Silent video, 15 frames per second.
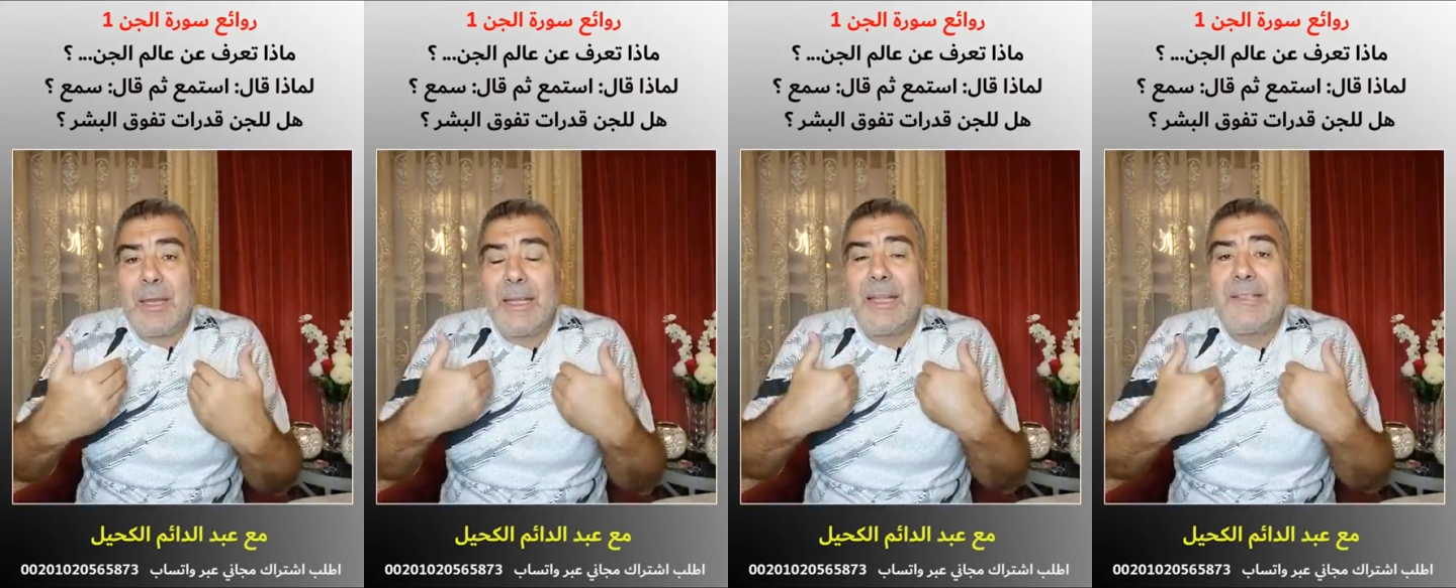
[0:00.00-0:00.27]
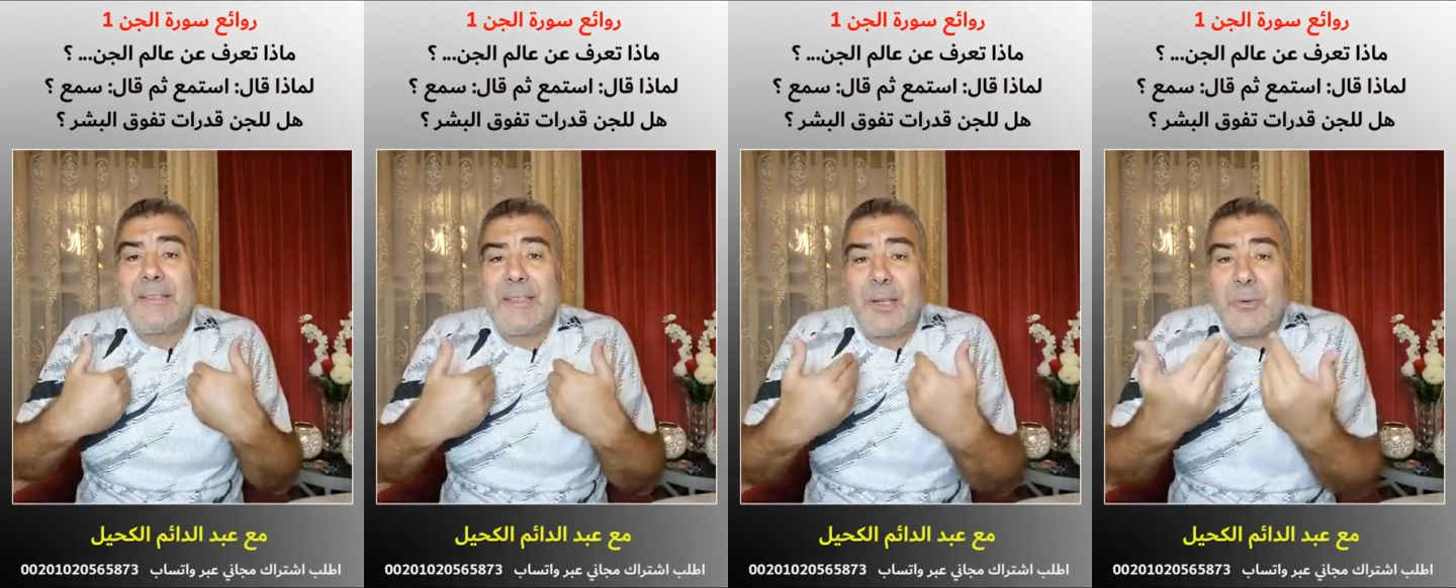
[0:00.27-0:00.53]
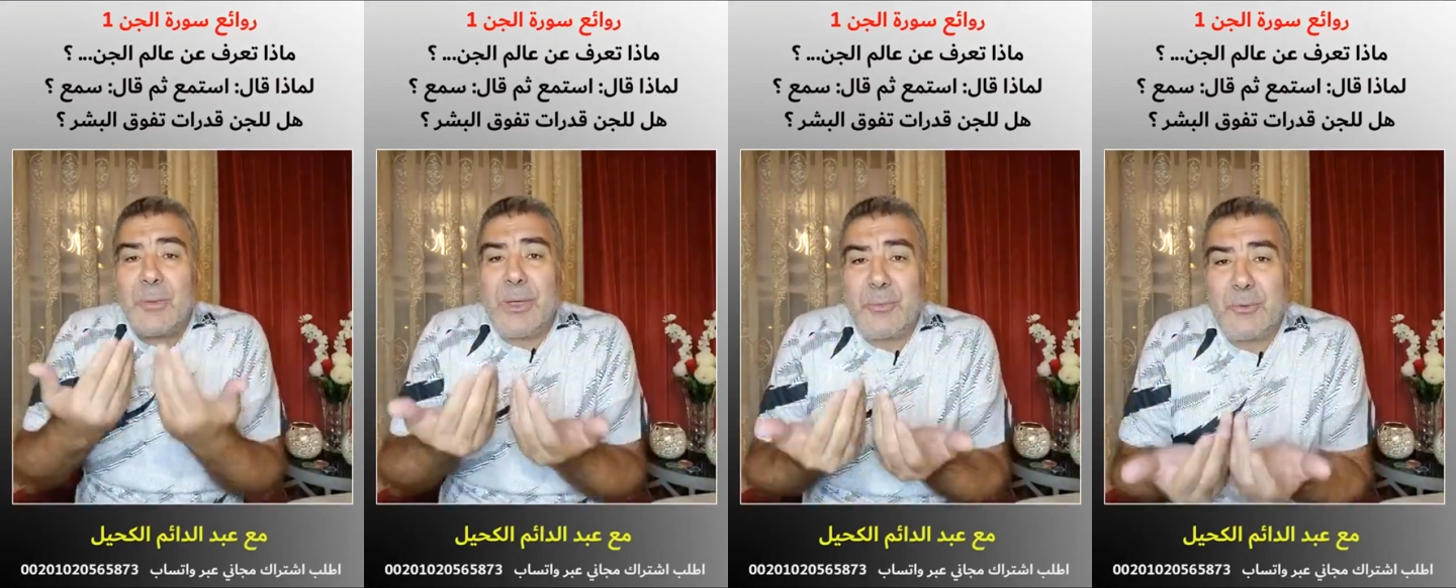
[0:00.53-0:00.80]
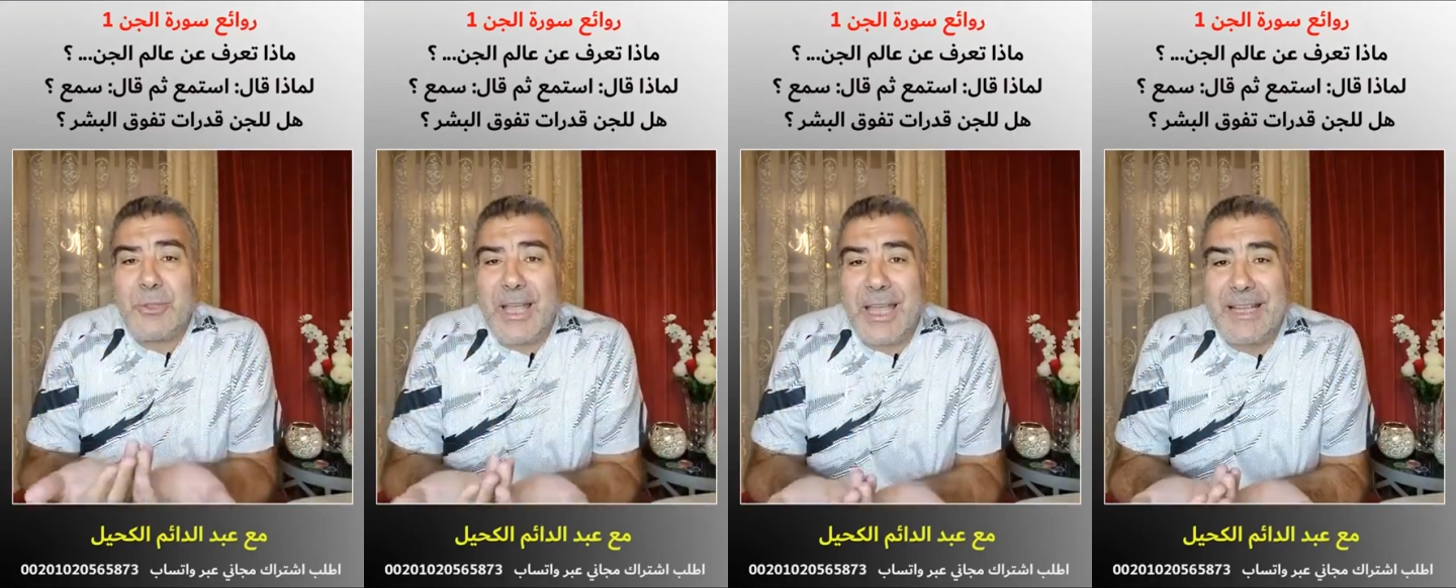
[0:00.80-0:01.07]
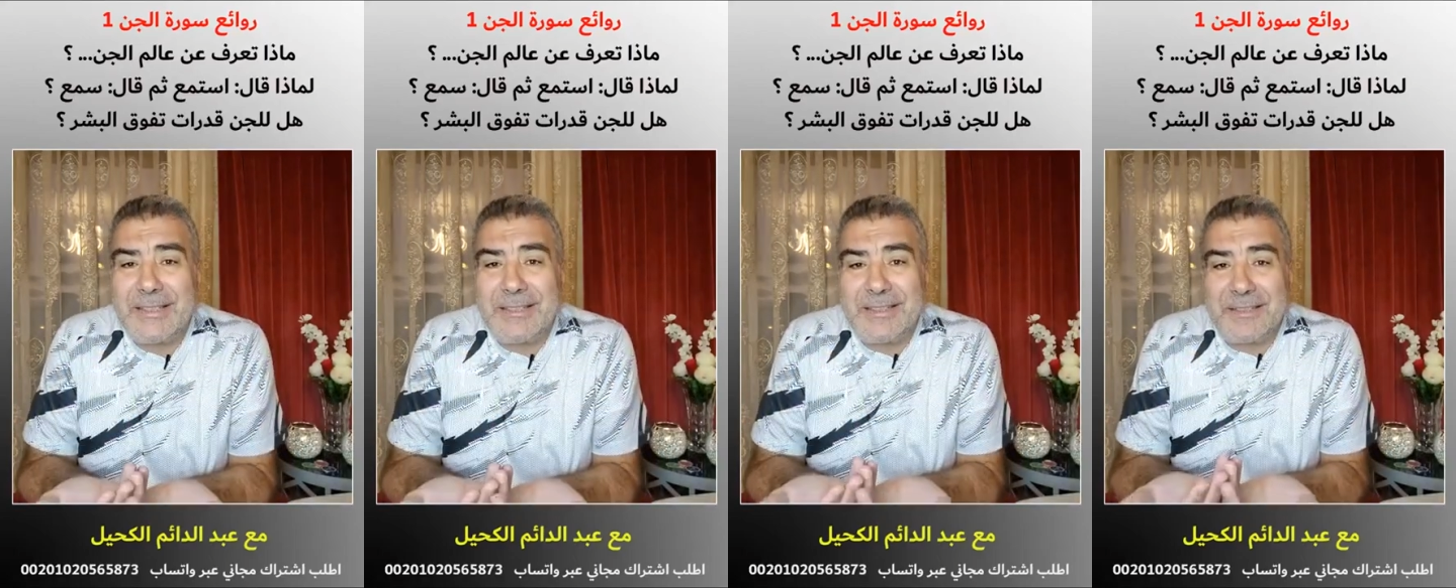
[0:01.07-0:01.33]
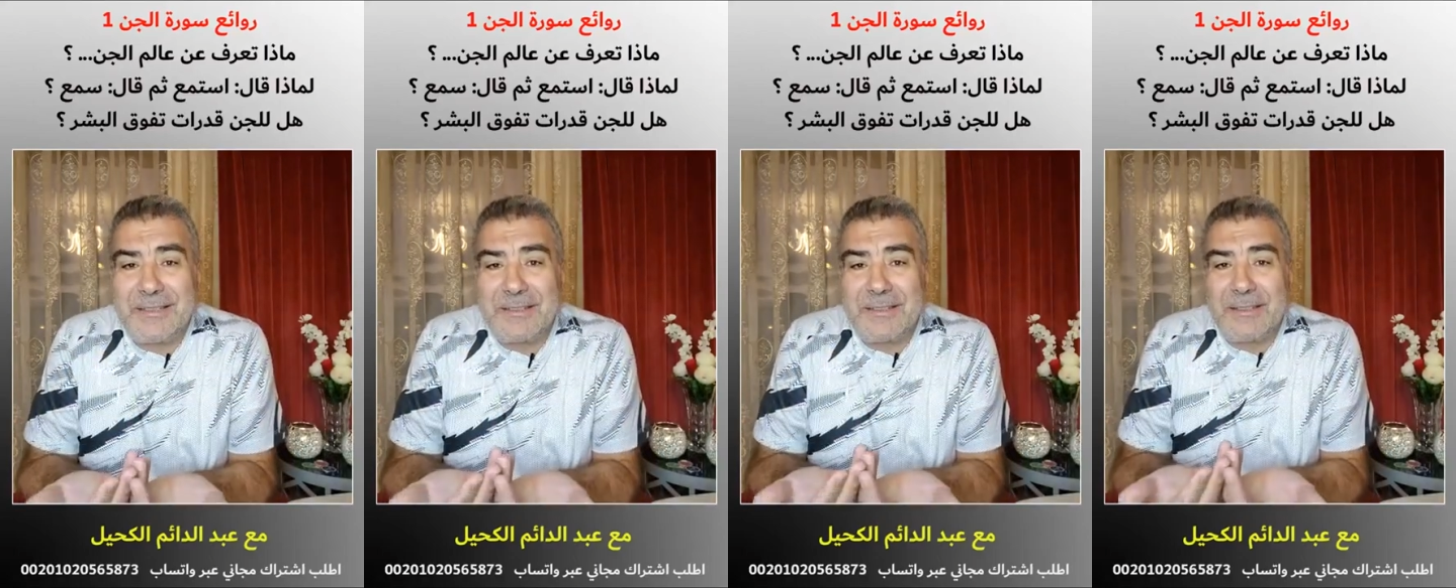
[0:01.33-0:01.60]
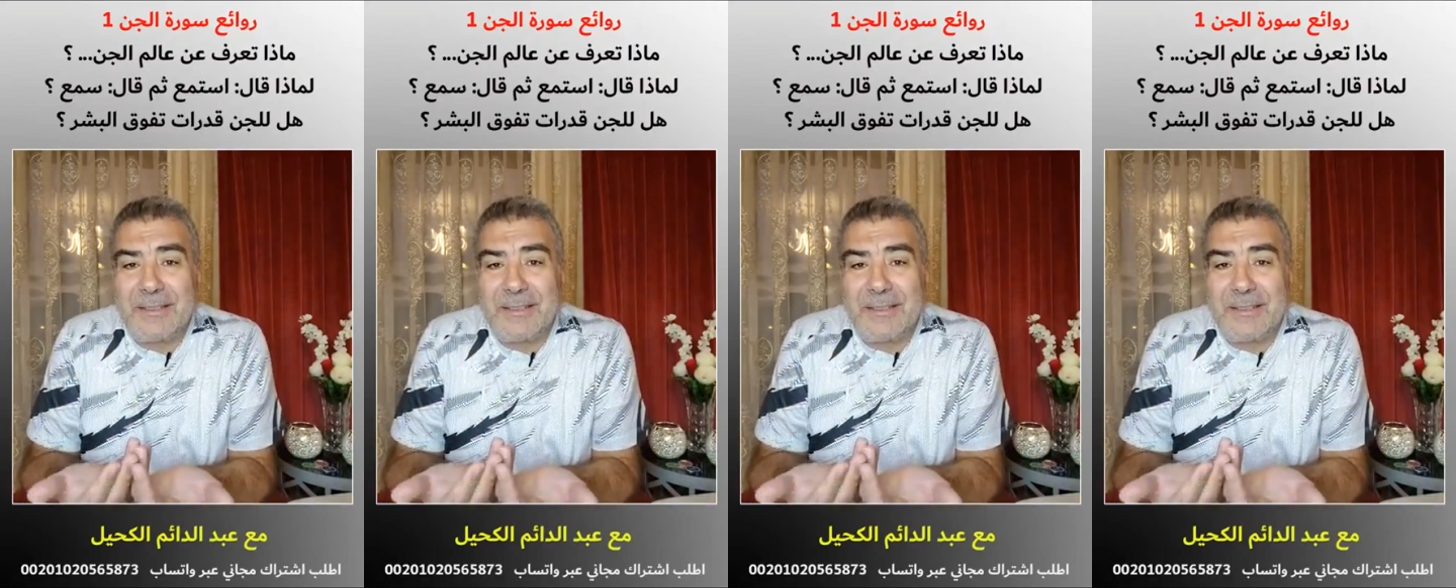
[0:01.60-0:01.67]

ليس هو المتحدث